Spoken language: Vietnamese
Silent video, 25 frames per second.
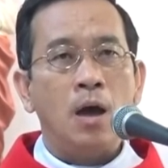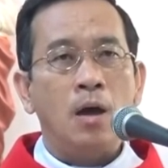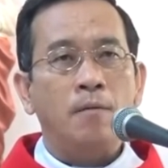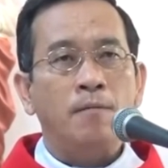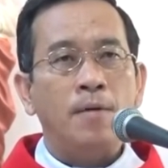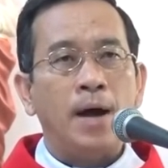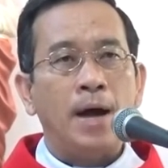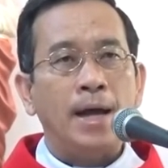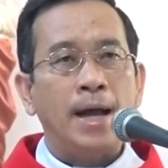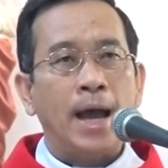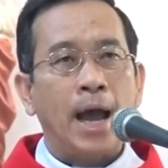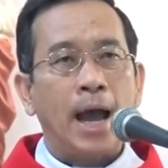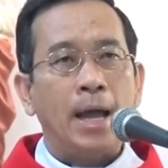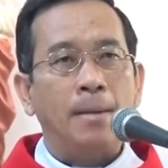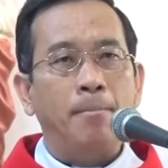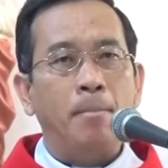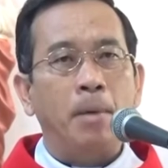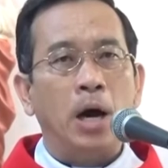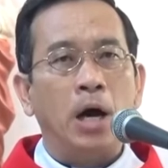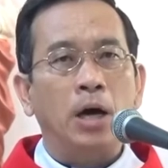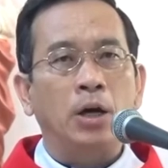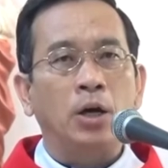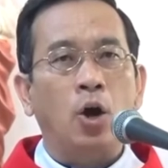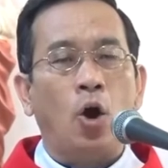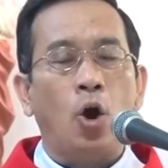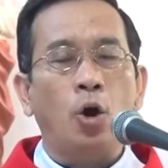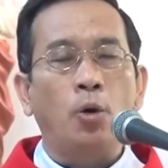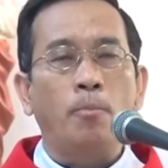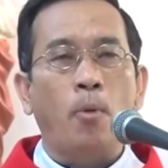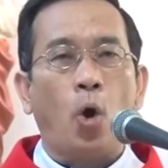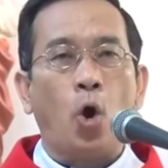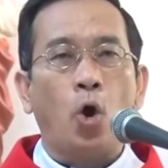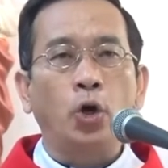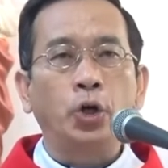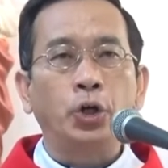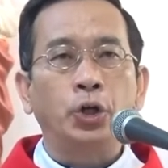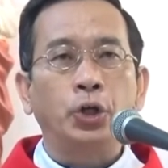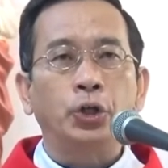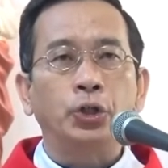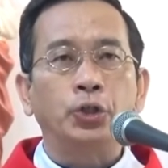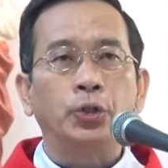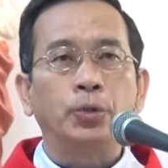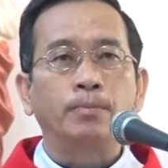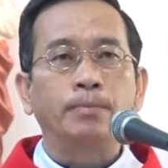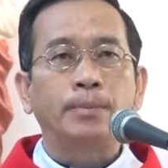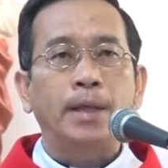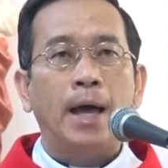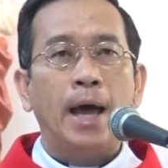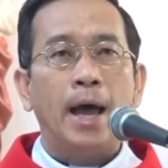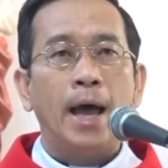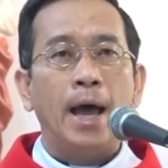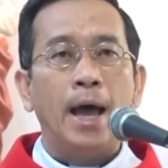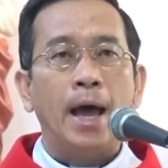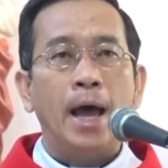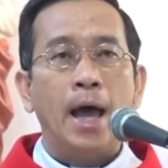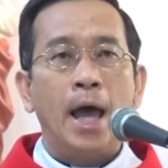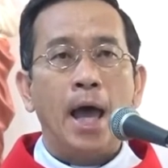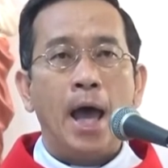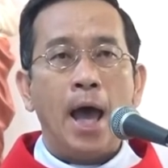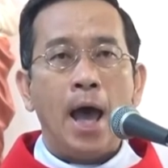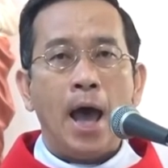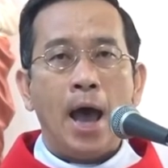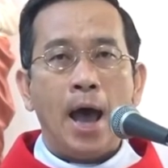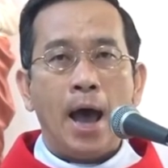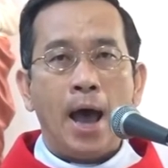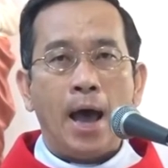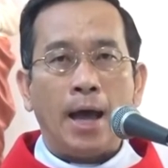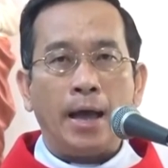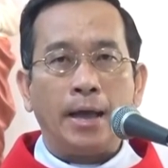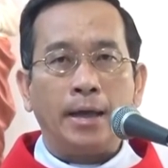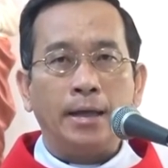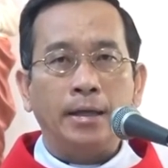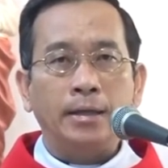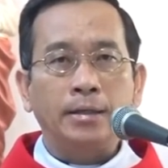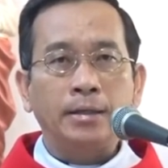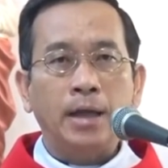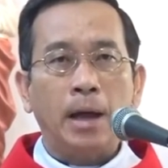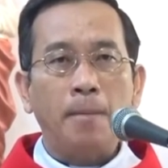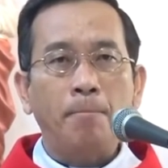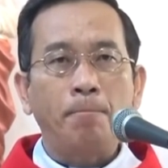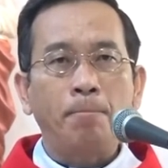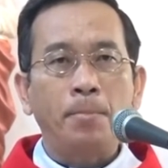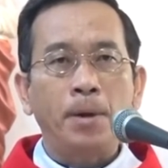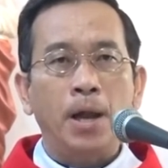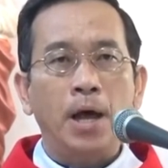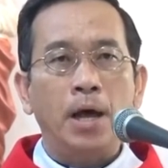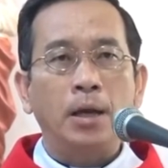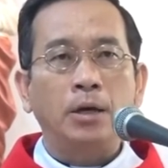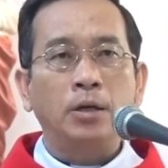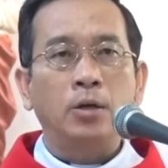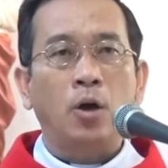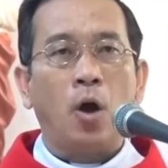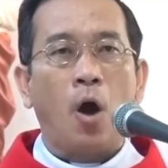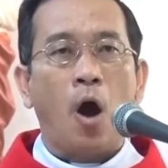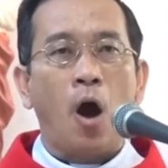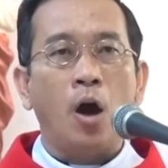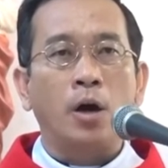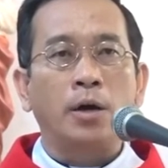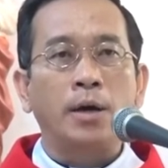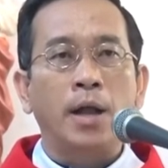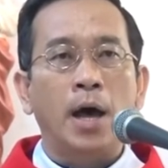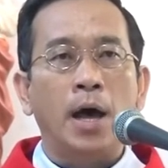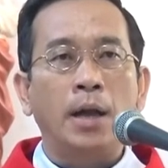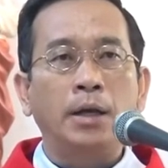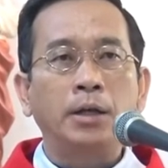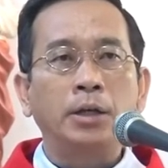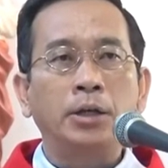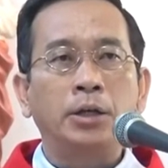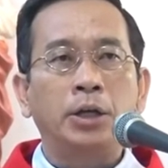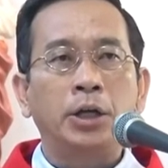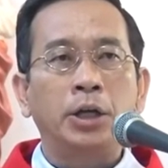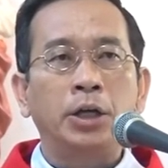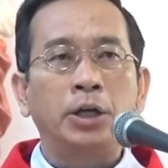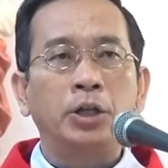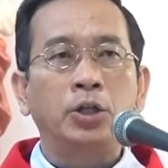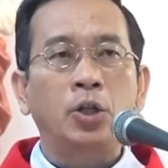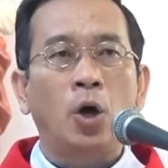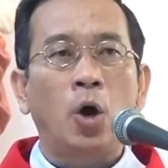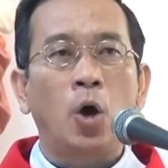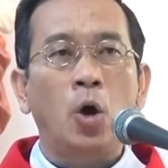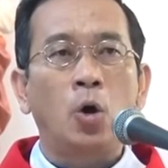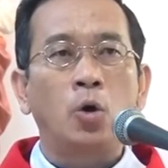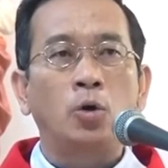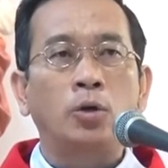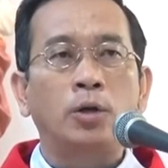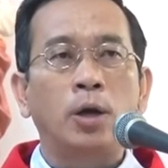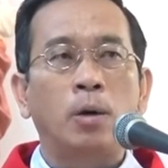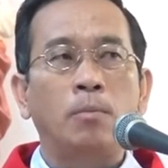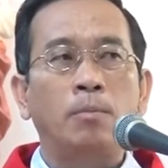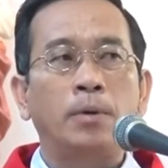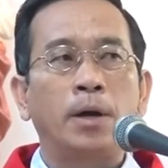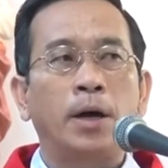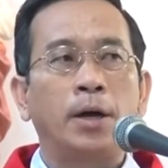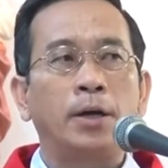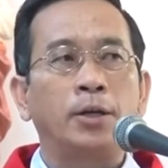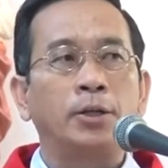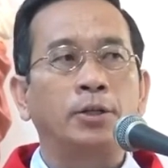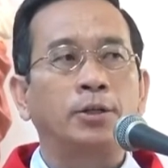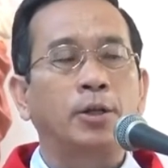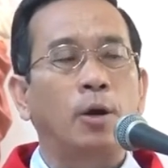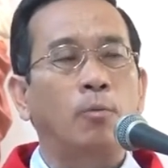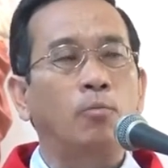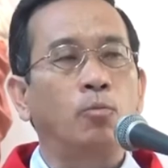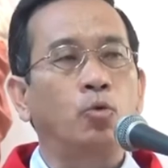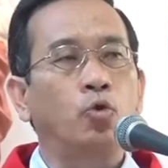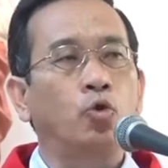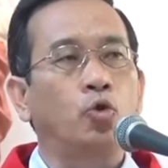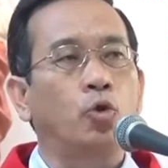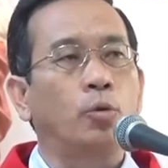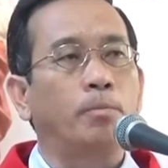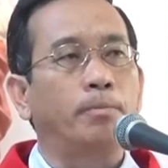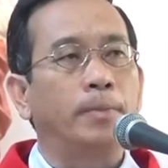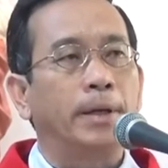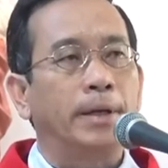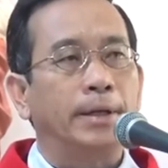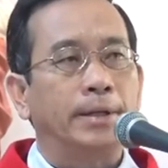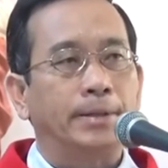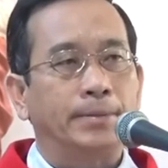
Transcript: Và Ngài mời gọi mỗi người chúng ta hãy thắp lên ngọn nến Kitô trong đời sống của mình.